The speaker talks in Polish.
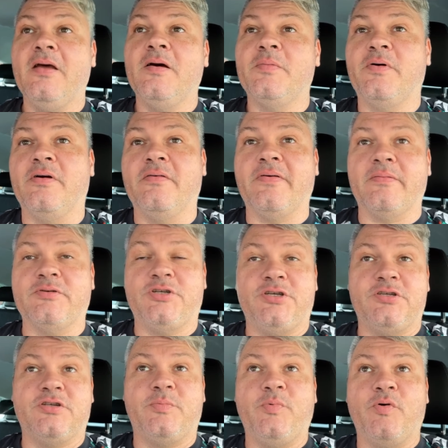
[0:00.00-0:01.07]
powiem Wam, że się
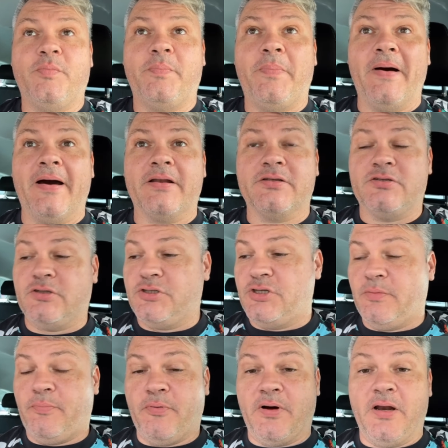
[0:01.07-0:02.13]
zrobiło bardzo
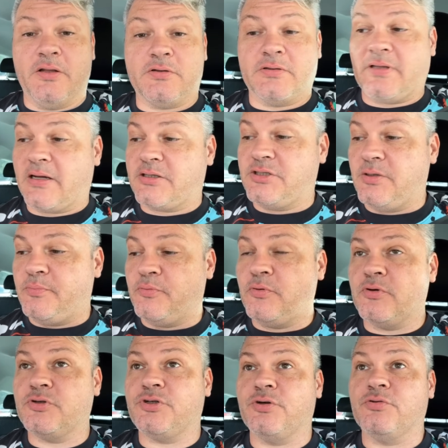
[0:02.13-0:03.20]
ciepło, ale to tak ciepło,
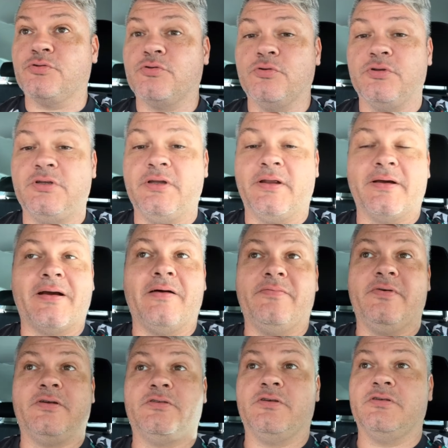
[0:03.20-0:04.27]
że już krótki
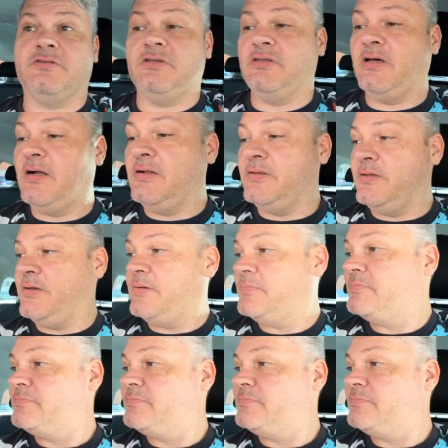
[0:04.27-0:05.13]
rękawek to jest idealnie.